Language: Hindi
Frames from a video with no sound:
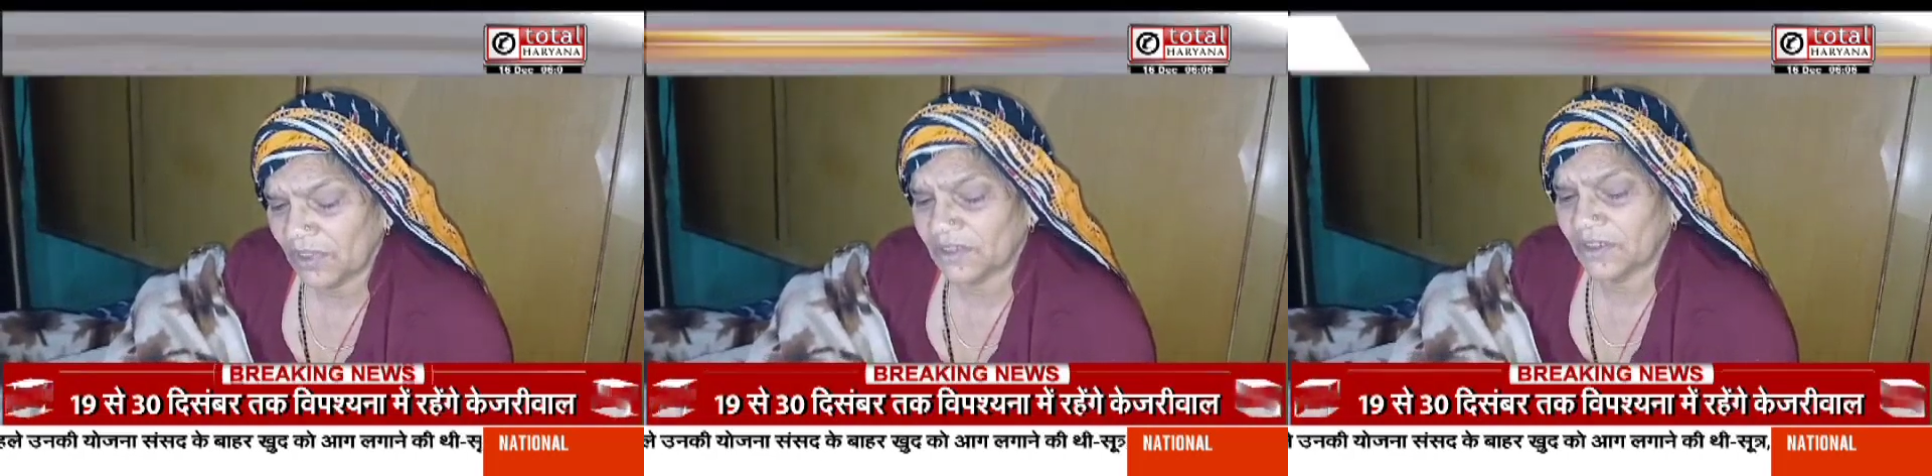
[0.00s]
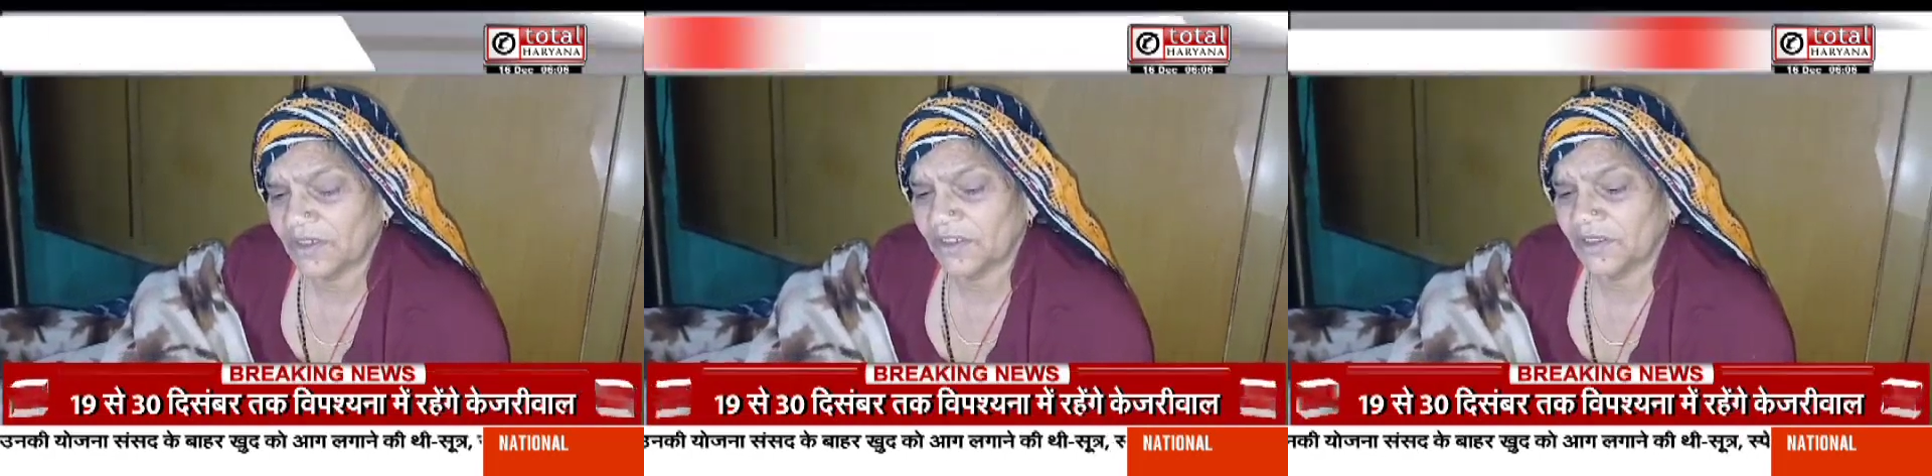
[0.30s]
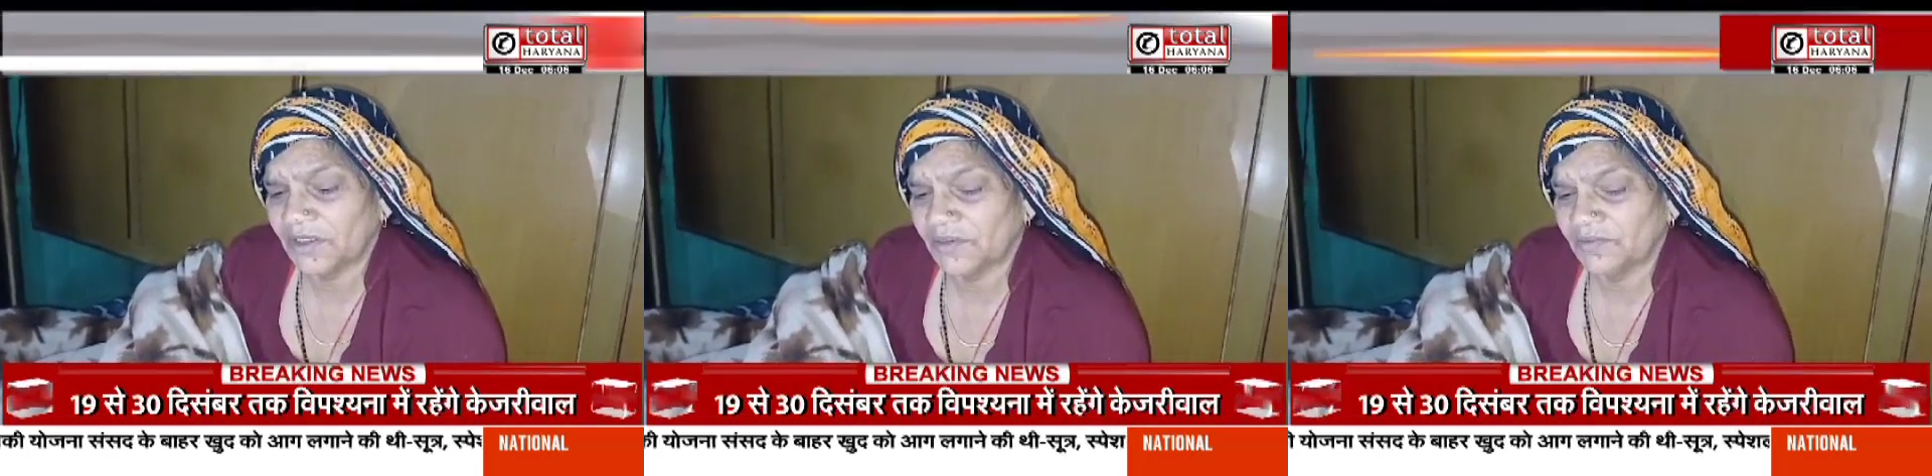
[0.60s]
ब्रतरी
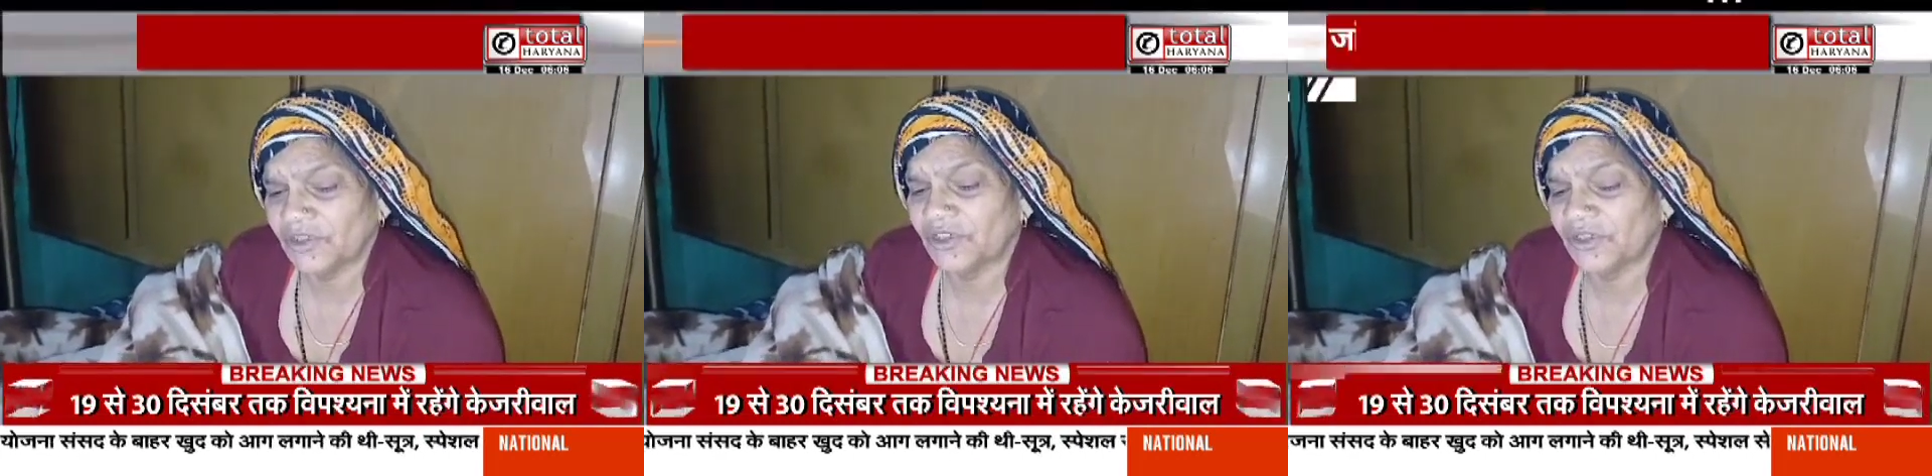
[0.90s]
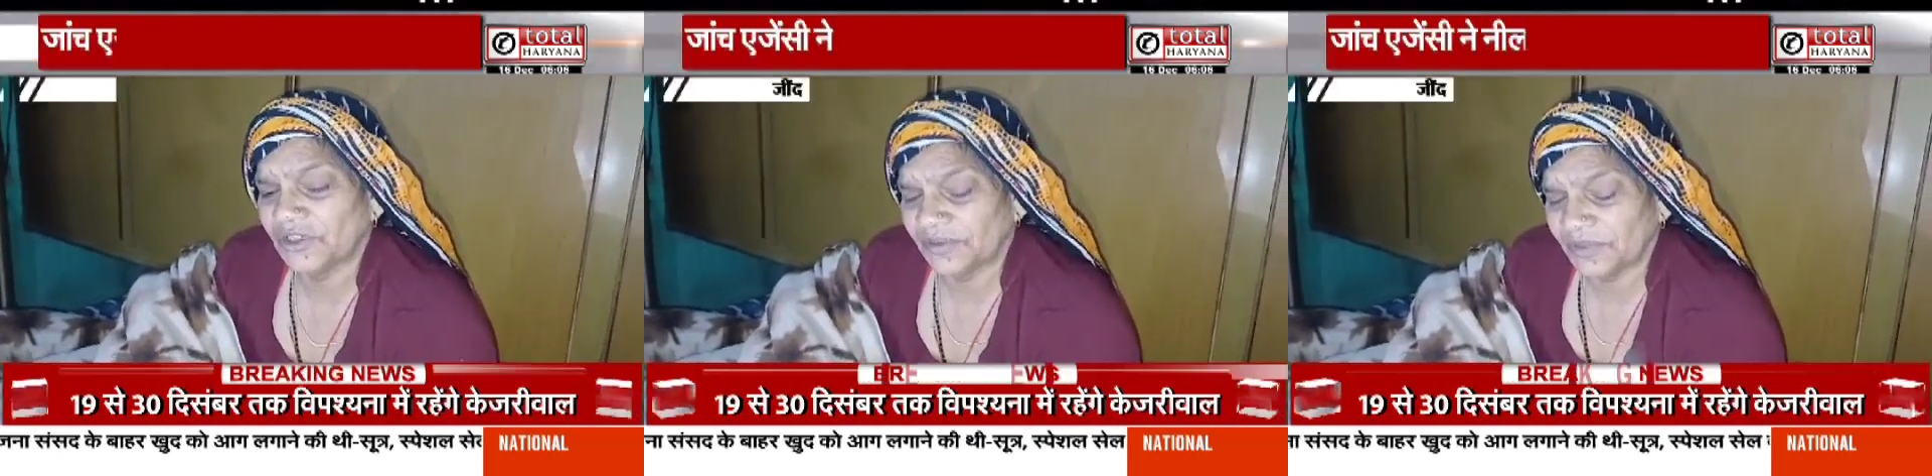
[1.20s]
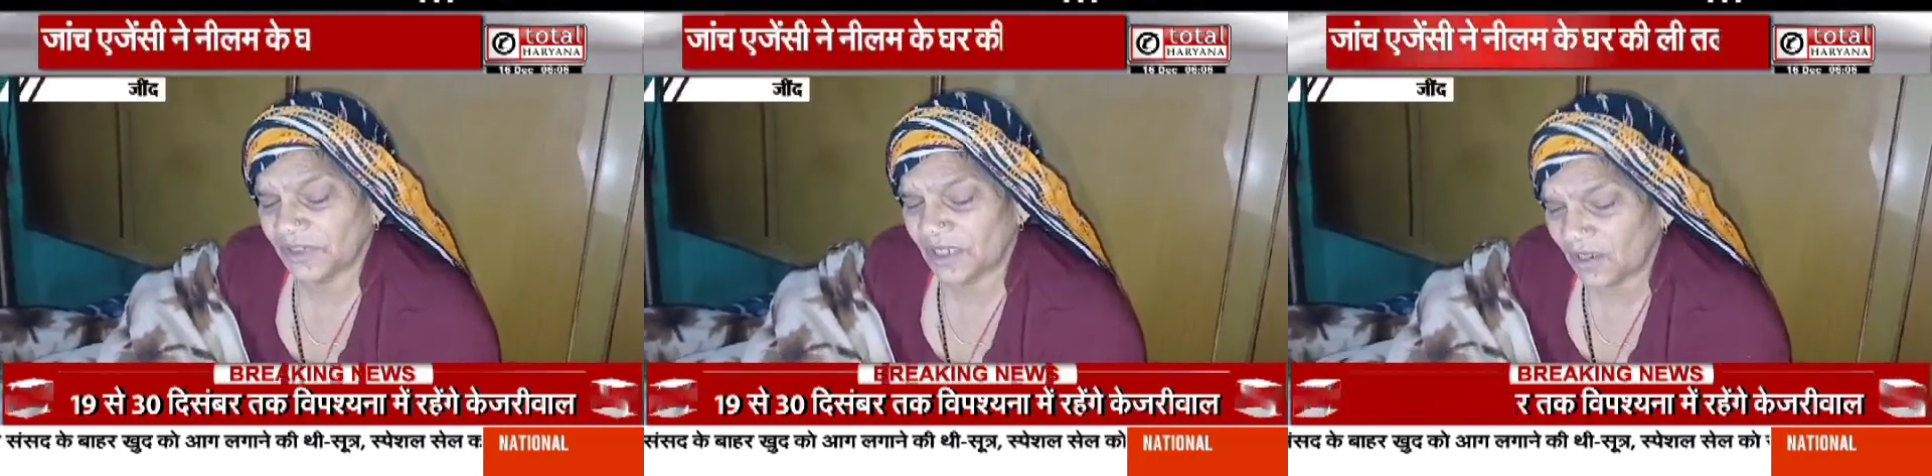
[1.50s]
मिशी जी
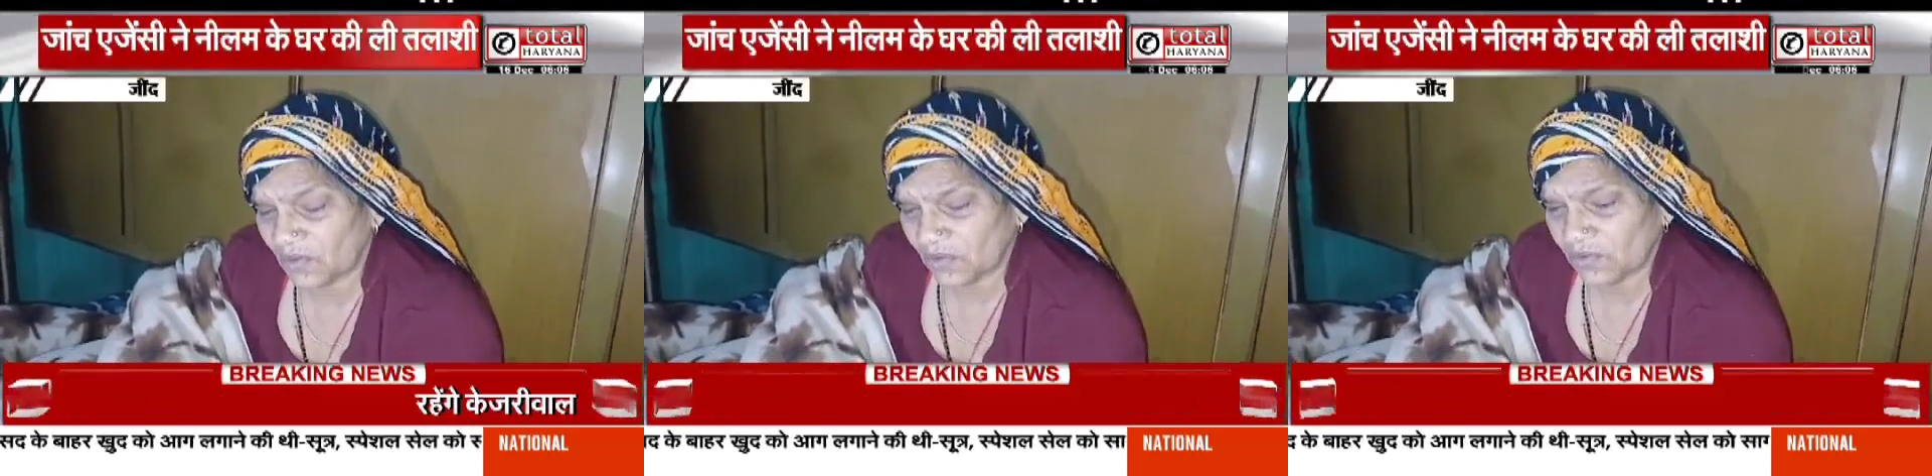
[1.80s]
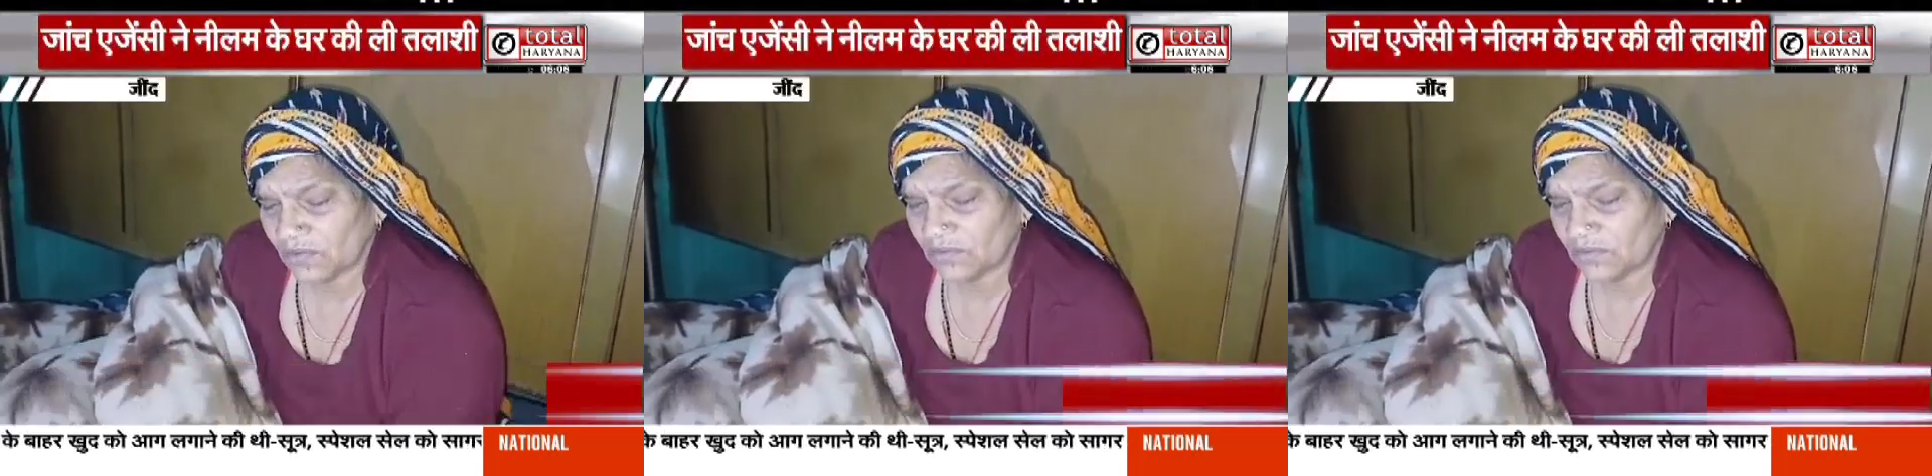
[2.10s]
ने भी दिखाओ